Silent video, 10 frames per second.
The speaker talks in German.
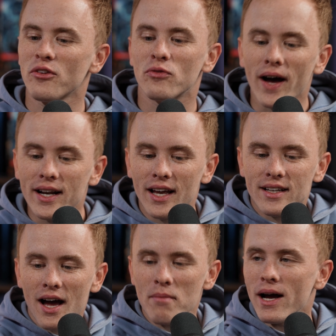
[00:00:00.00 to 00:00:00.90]
das so war eine
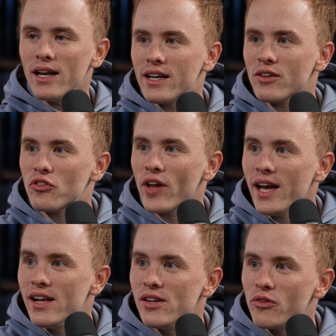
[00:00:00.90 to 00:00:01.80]
der damalige hässliche
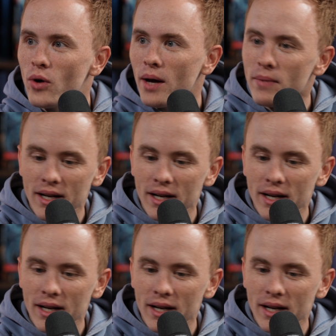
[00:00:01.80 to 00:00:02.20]
Style. Scheiße. So hat